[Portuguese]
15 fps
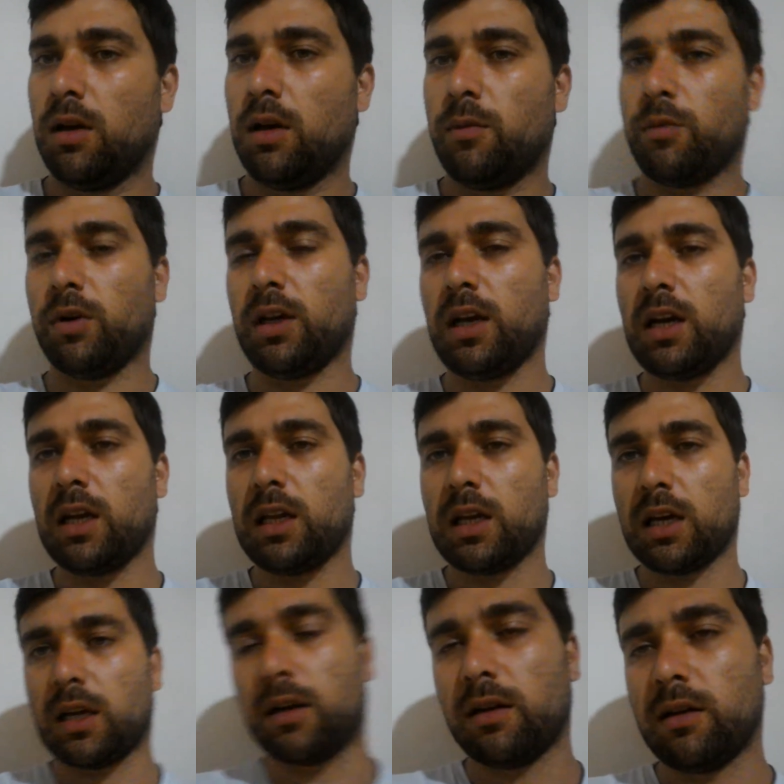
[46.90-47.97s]
Porque,
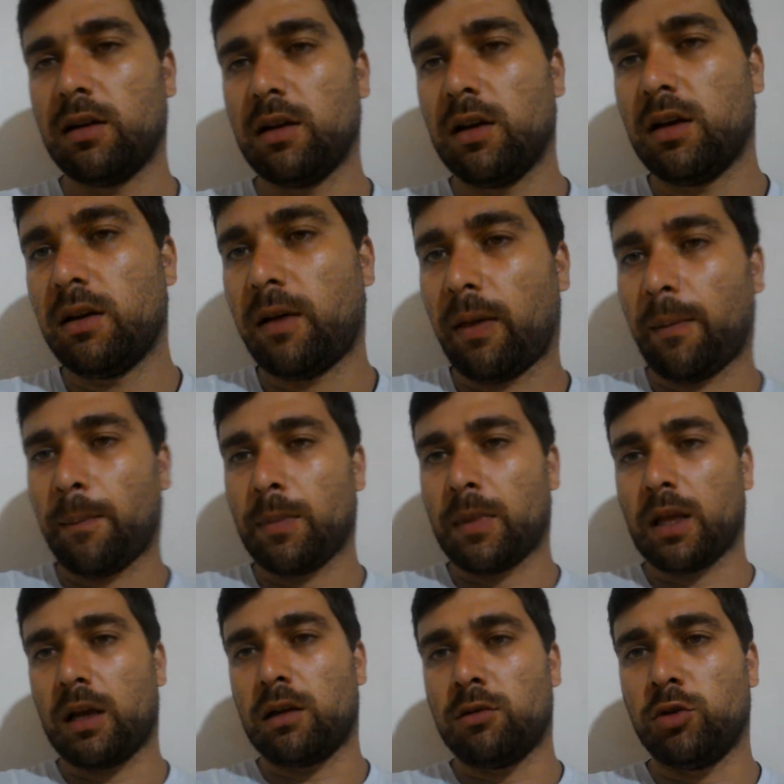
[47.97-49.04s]
galera,
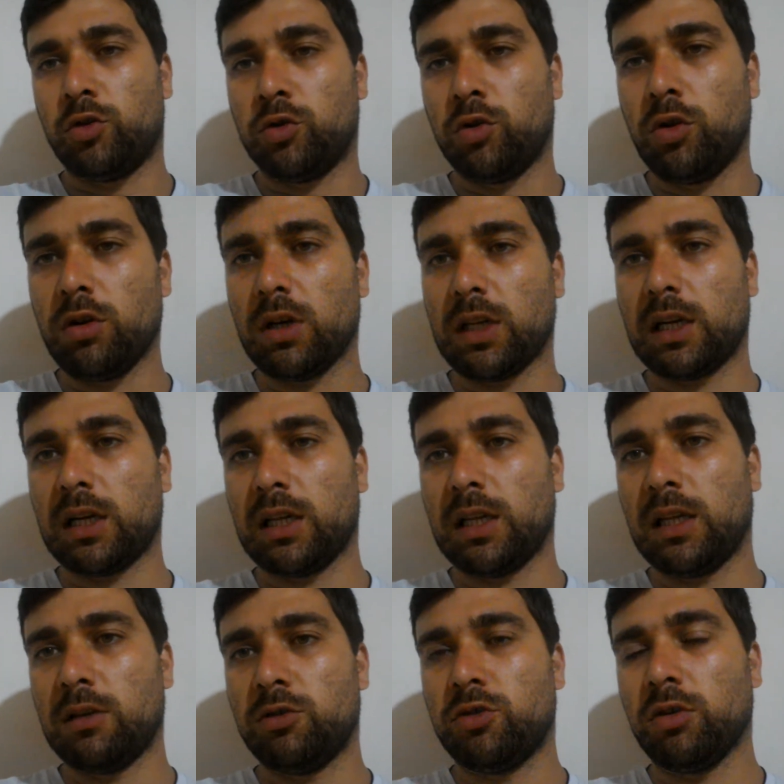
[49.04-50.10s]
o jogo, galera,
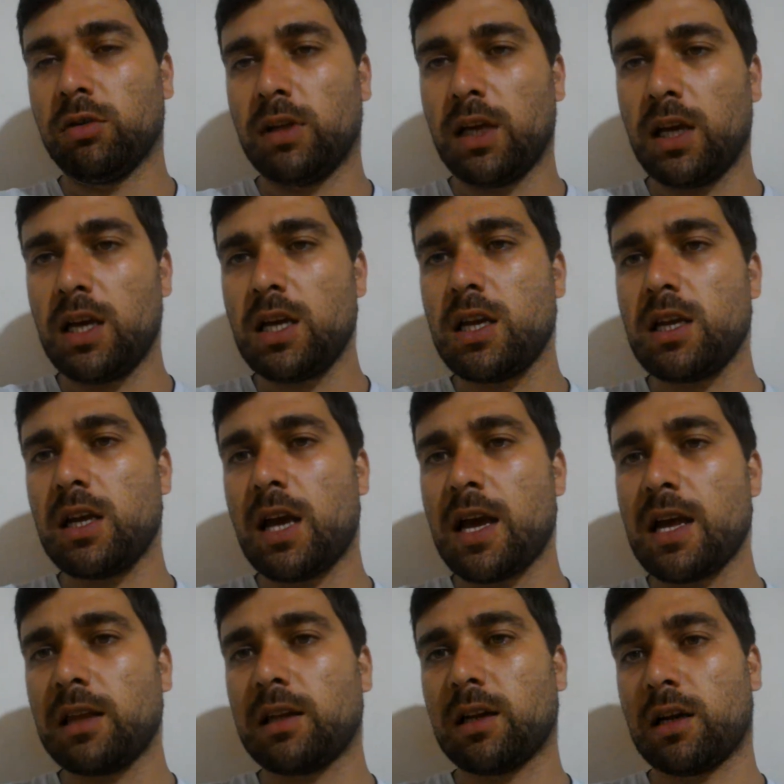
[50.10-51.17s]
no jogo nem
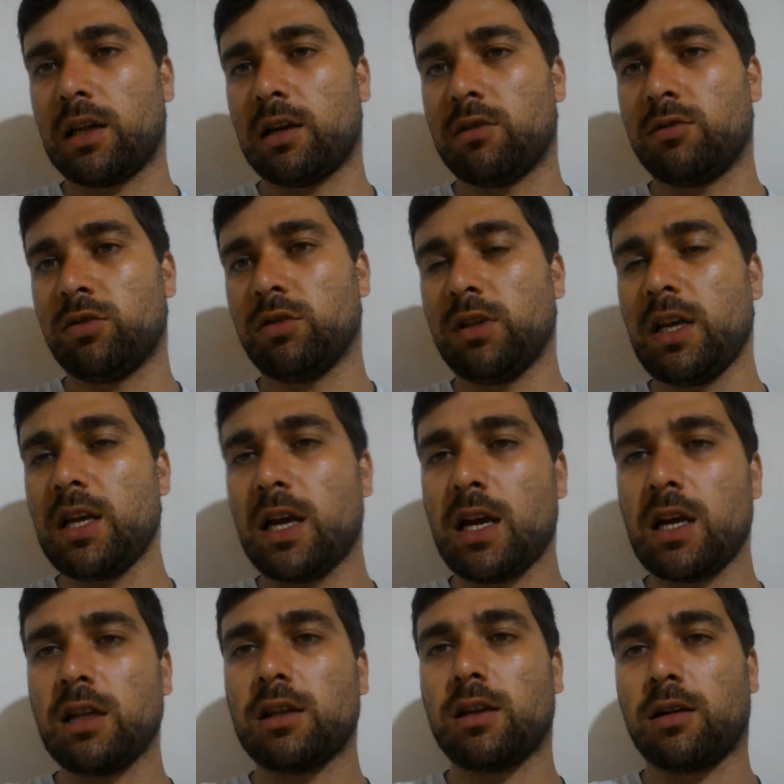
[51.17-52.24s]
entra, galera. O jogo nem
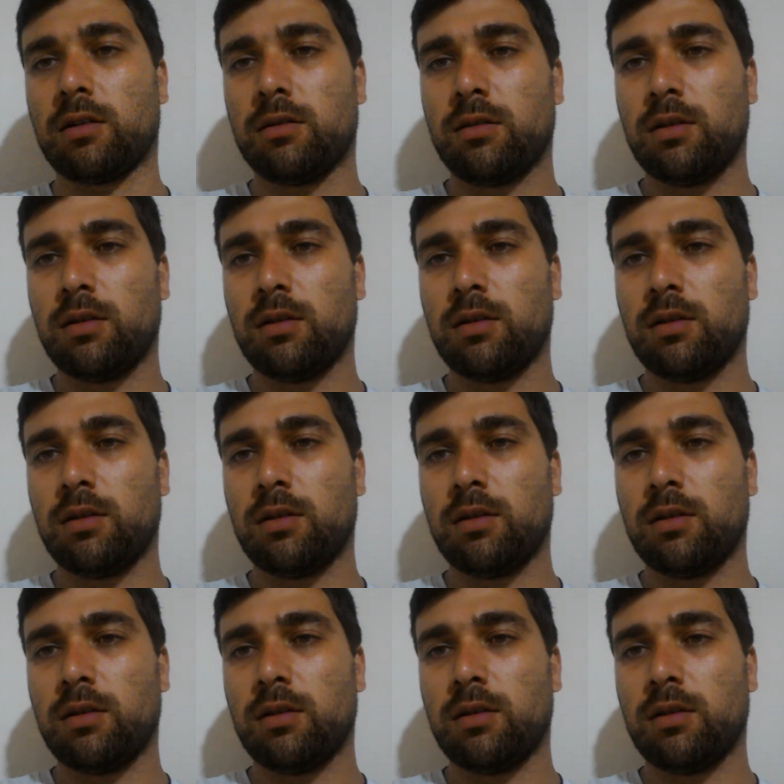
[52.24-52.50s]
entra.